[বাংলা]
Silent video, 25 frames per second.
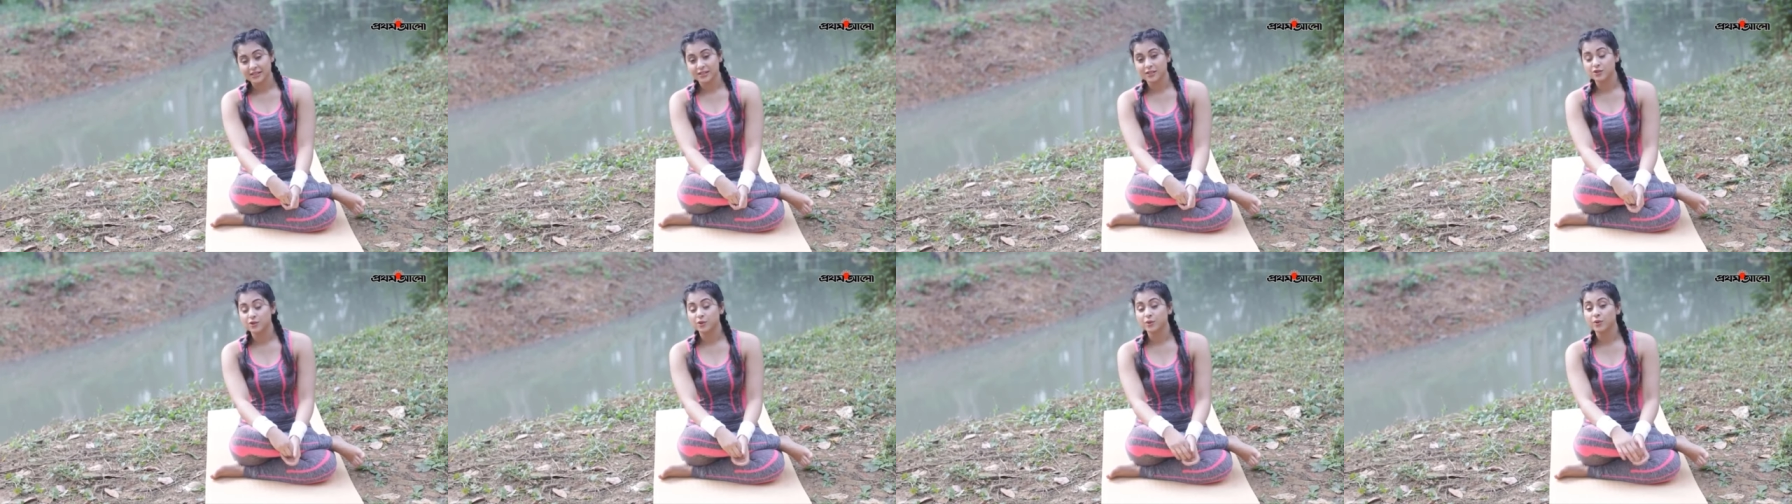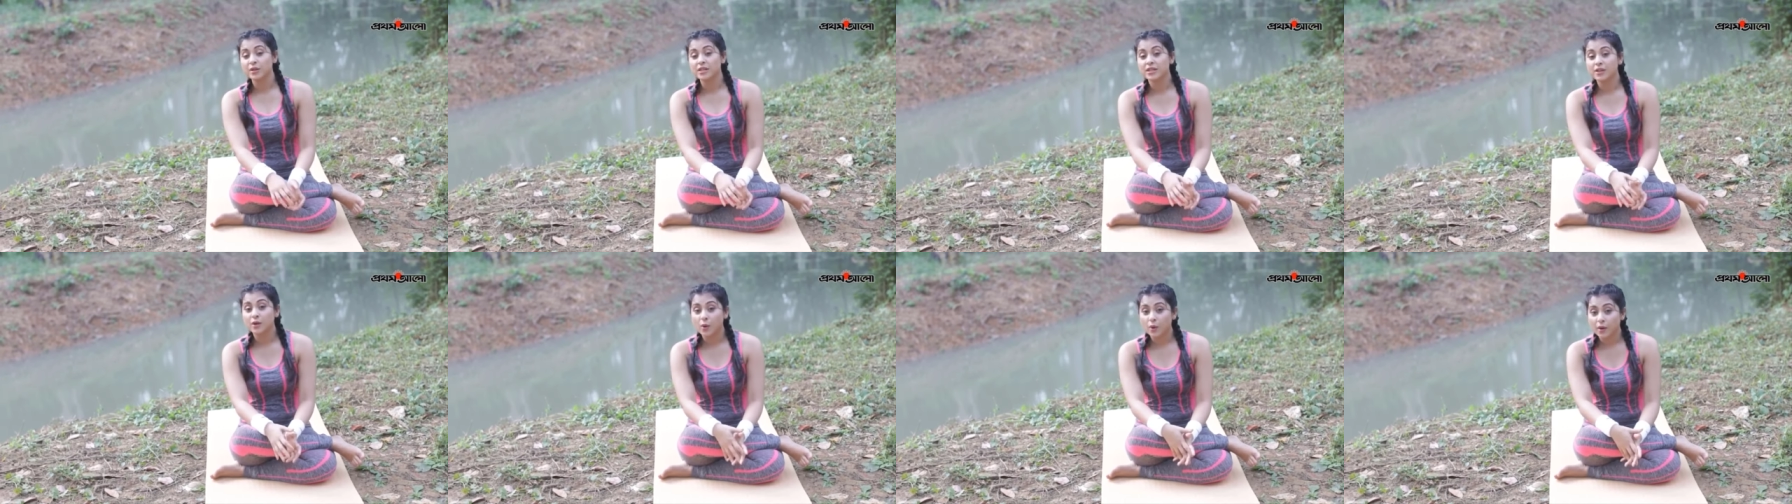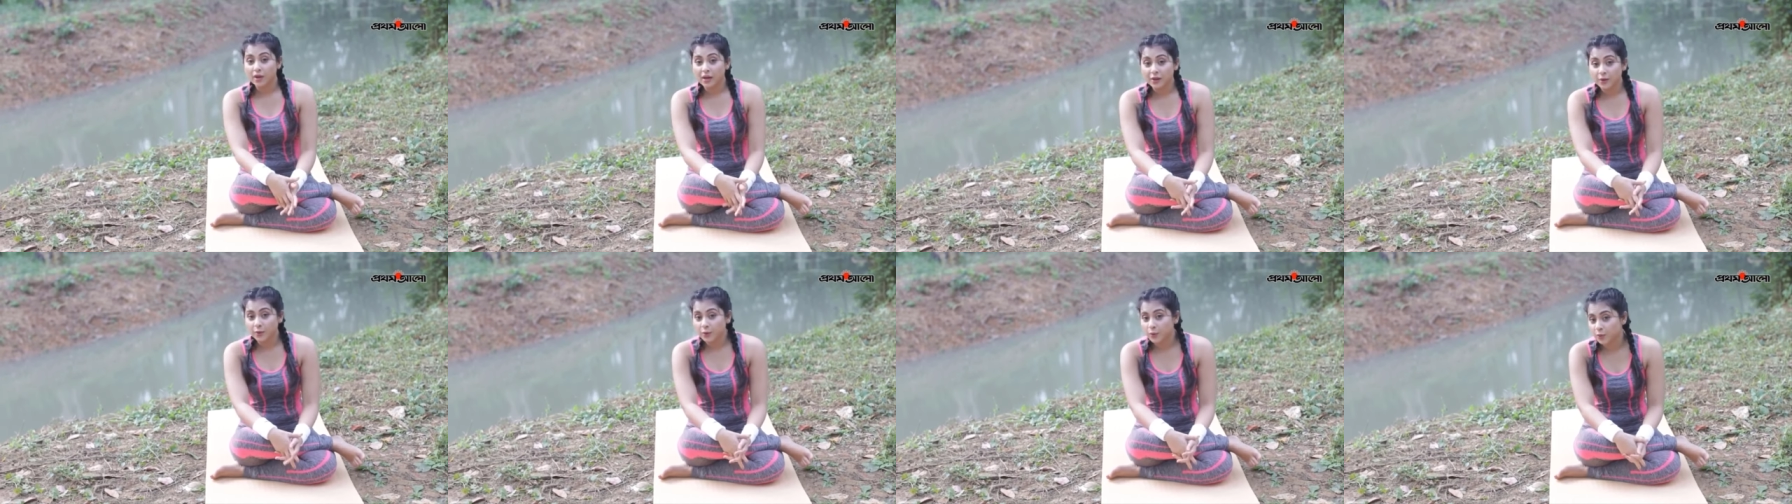সেজন্য
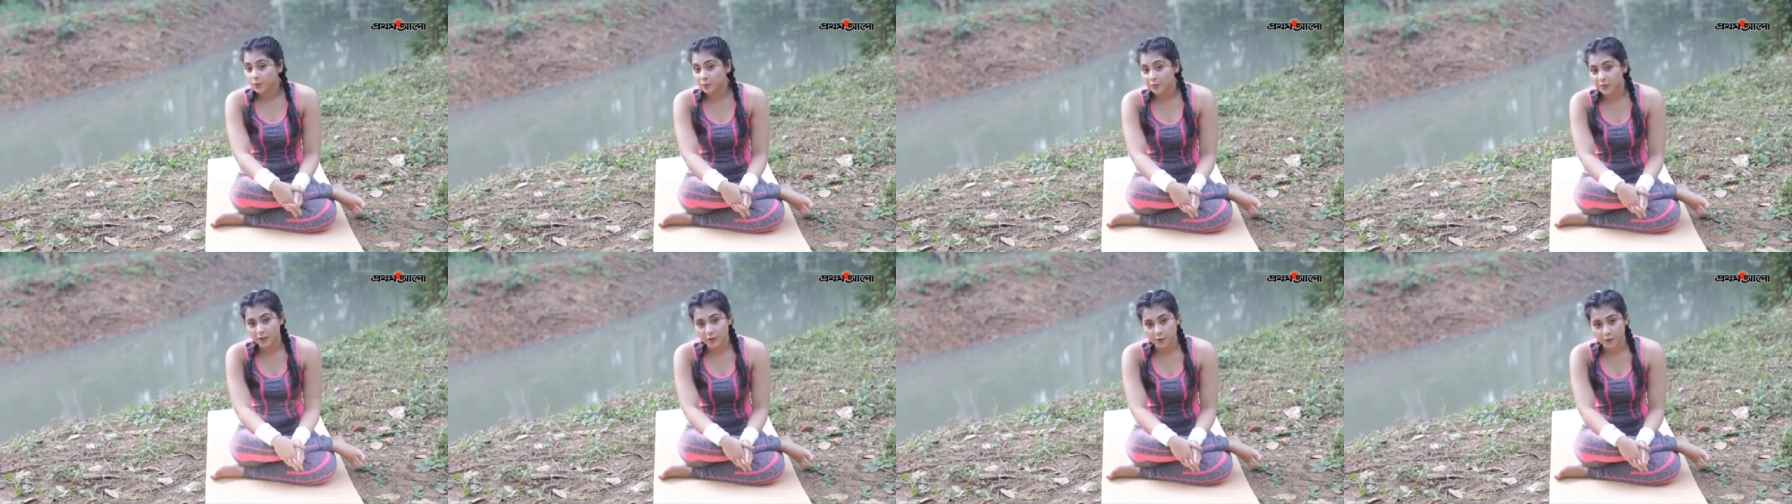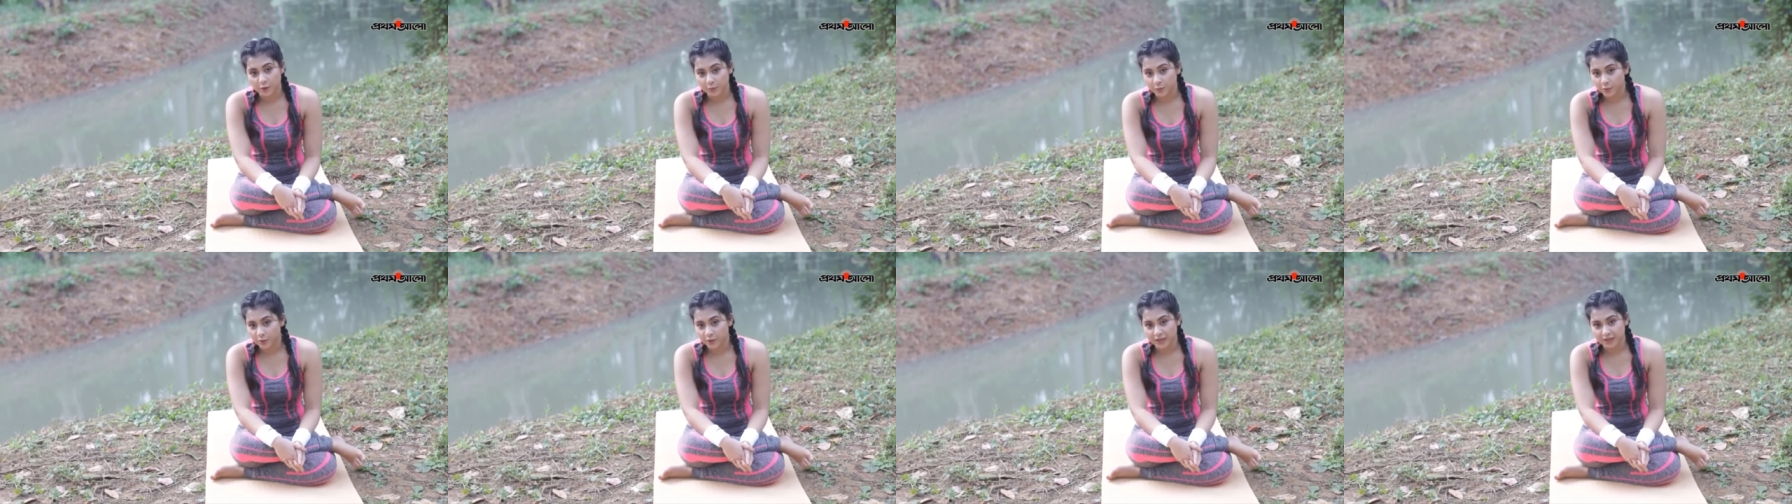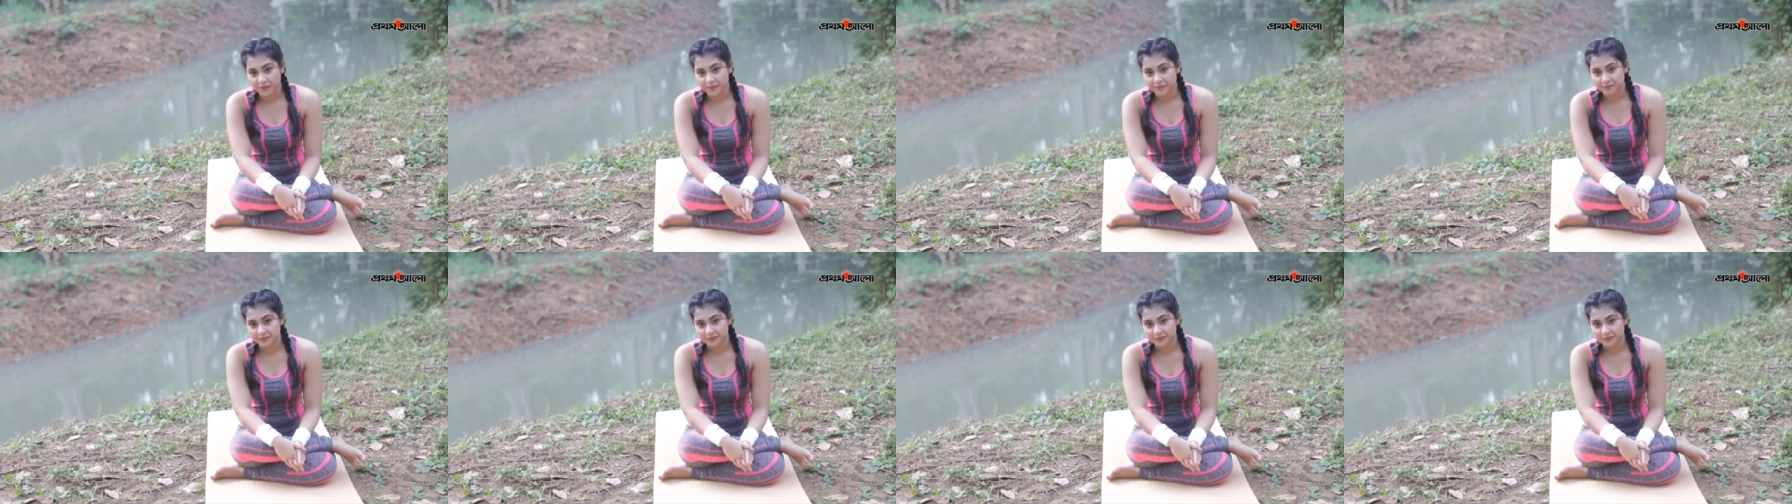যোগার কোনো বিকল্প নেই